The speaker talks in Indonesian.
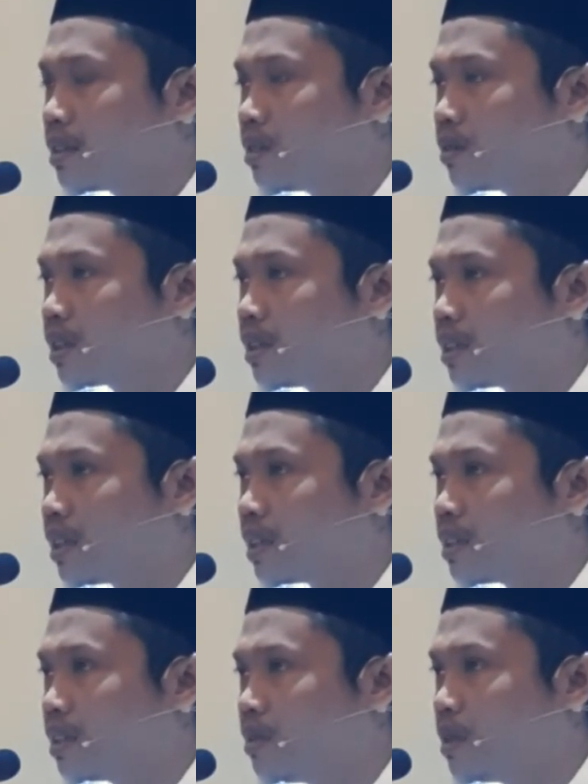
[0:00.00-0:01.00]
Lalu kita
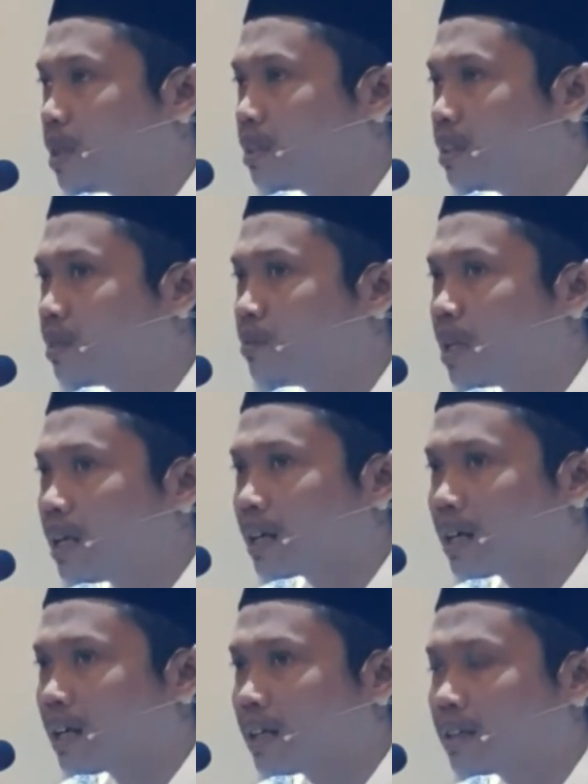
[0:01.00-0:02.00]
ada di bagian
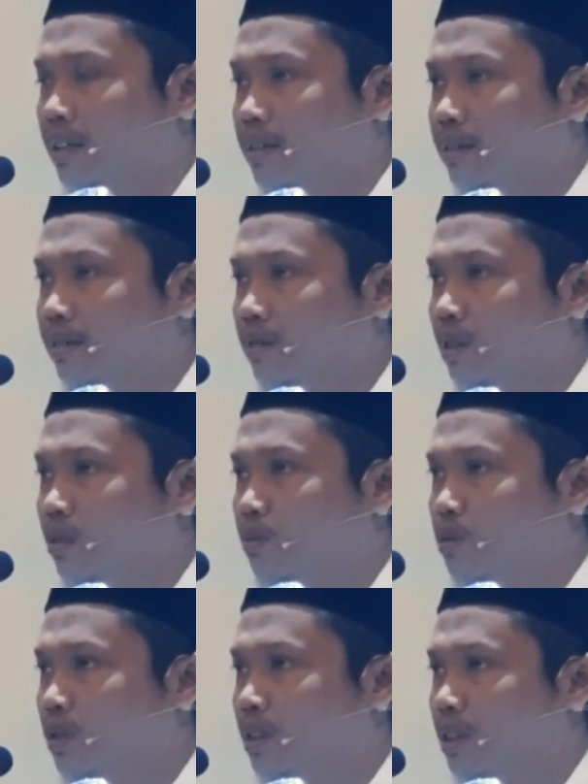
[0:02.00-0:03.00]
belakang
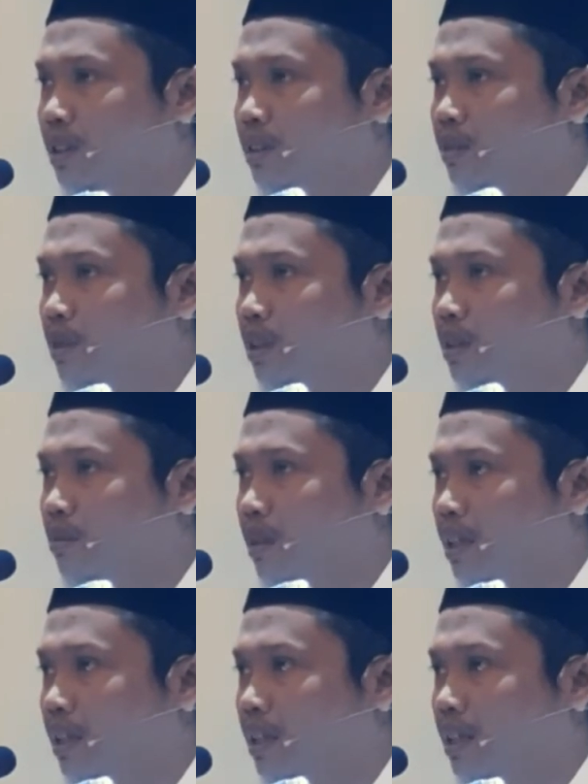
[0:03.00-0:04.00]
walaupun tidak seperti
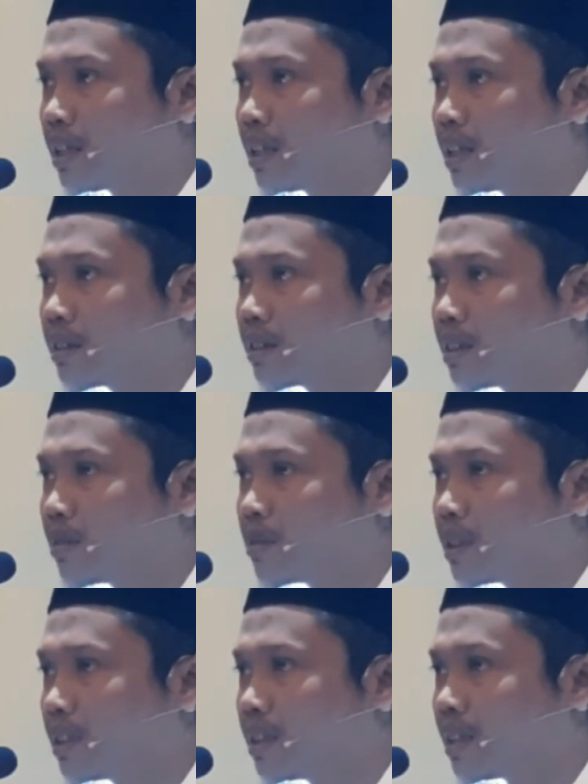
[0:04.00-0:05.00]
mereka
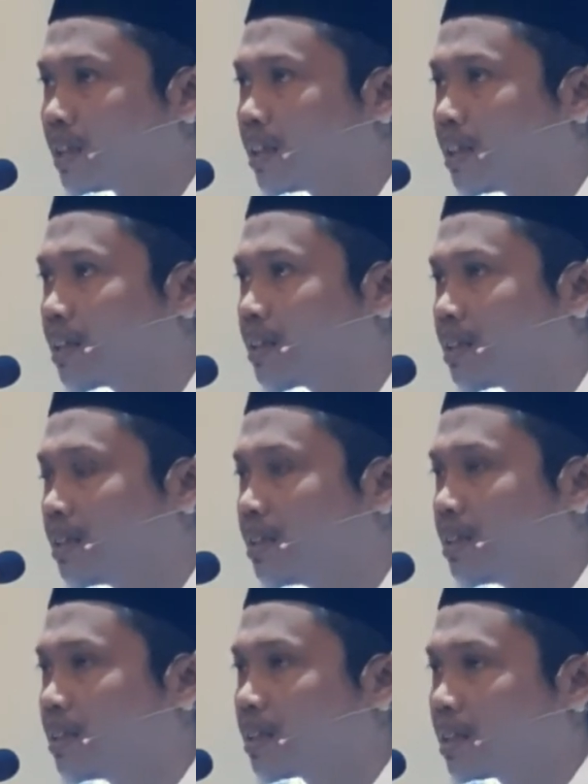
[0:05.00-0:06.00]
tetapi kita
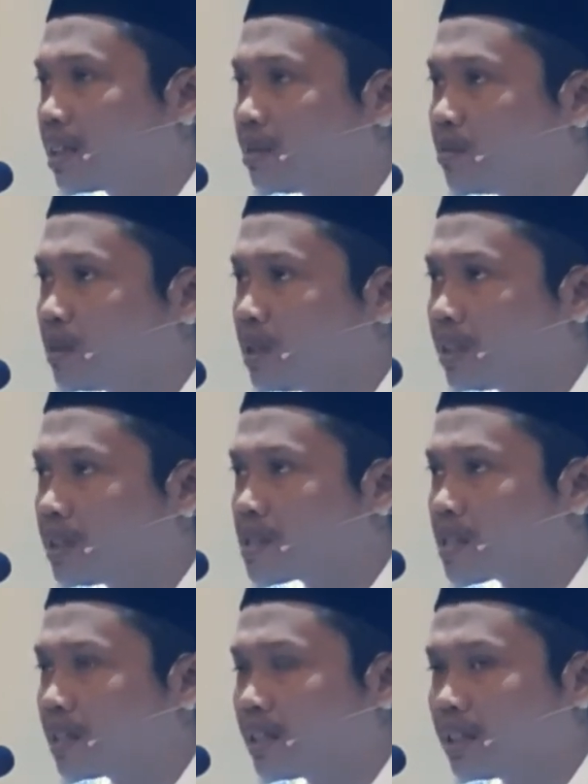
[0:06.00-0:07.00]
karena memiliki
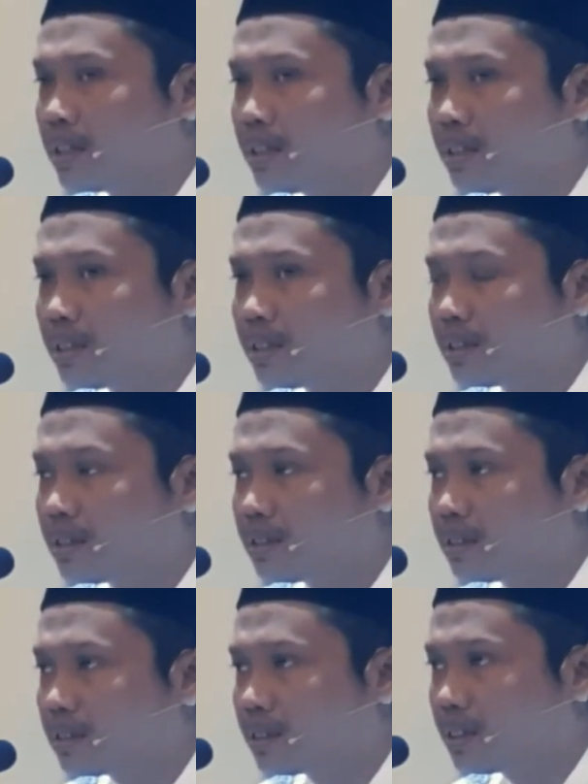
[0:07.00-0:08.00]
sanad
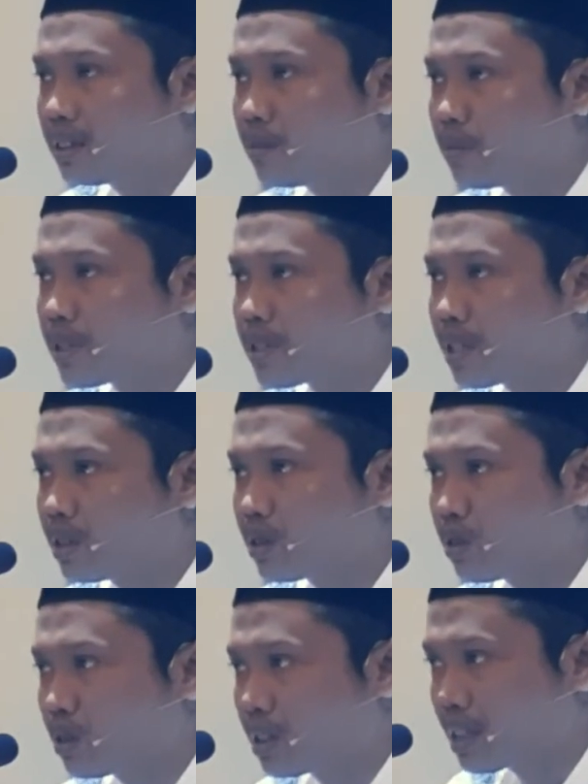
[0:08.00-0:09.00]
sehingga
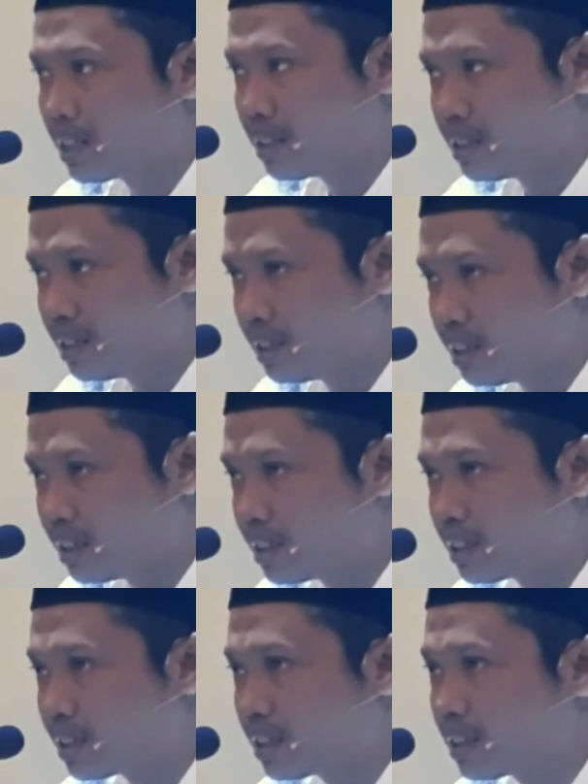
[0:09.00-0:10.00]
mencantolkan diri
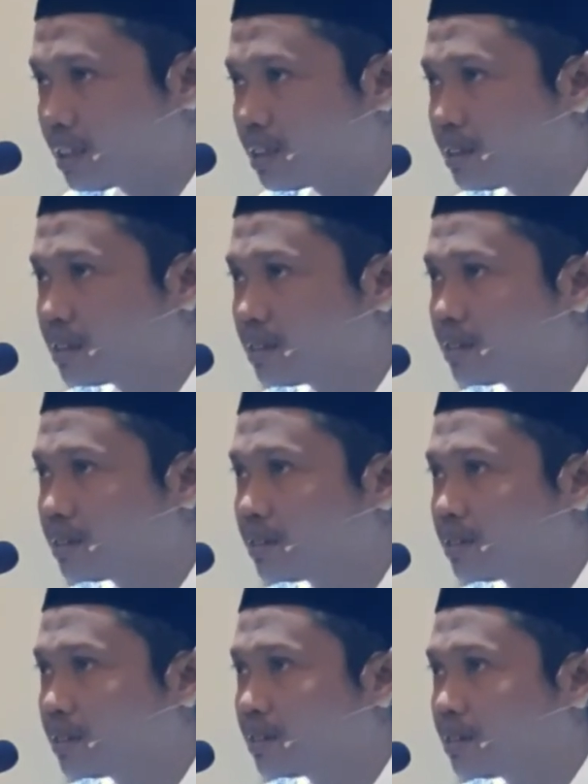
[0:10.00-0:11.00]
kita
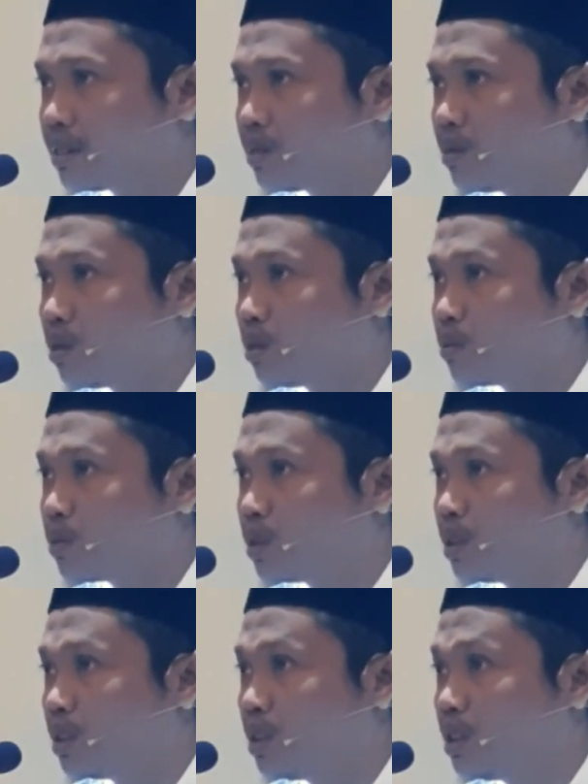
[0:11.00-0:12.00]

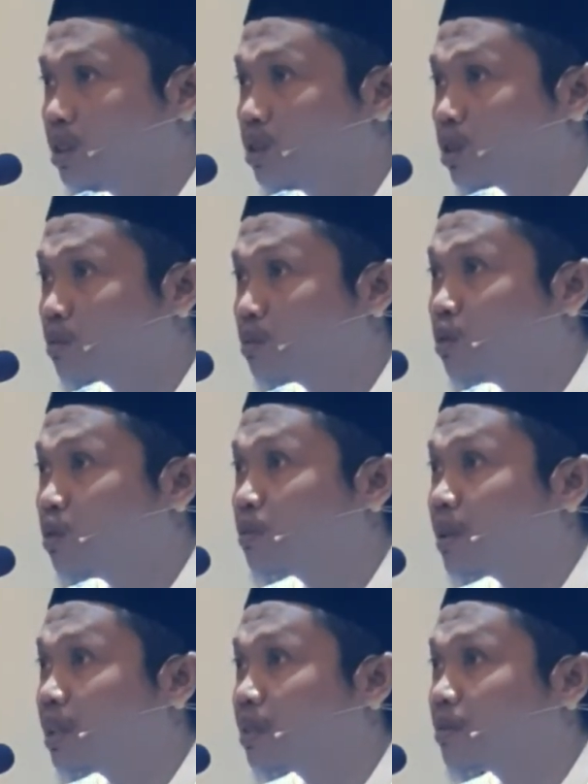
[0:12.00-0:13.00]
walaupun di gerbong
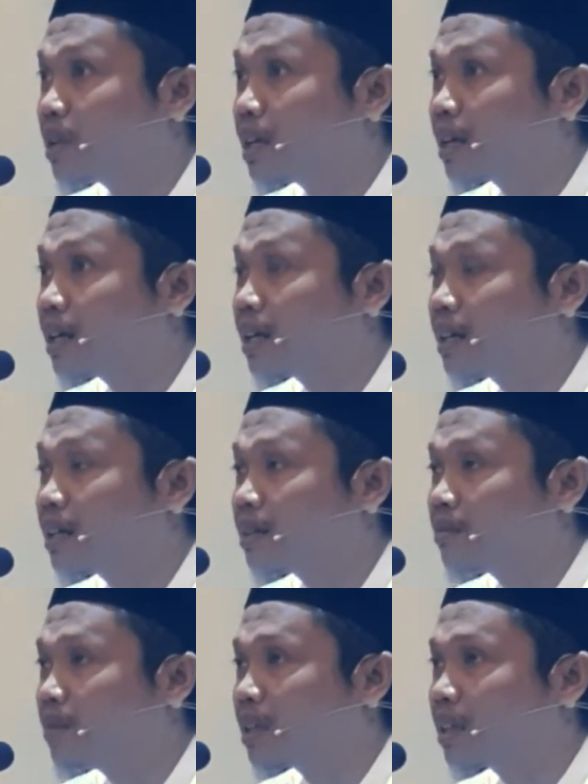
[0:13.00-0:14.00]
paling belakang
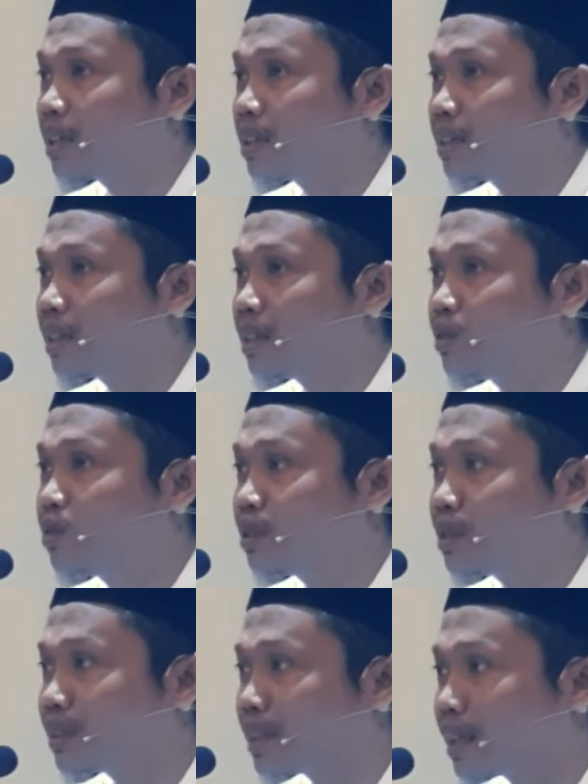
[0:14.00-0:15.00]
maka kita ikut
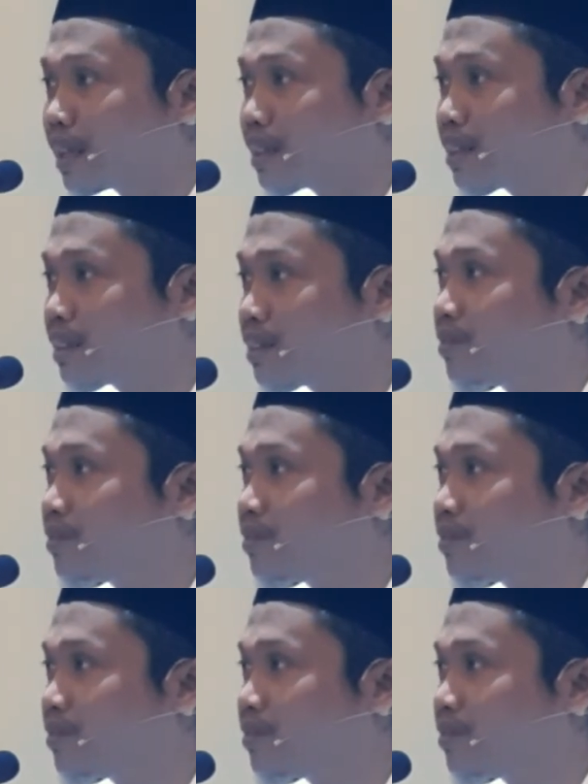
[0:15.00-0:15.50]
terseret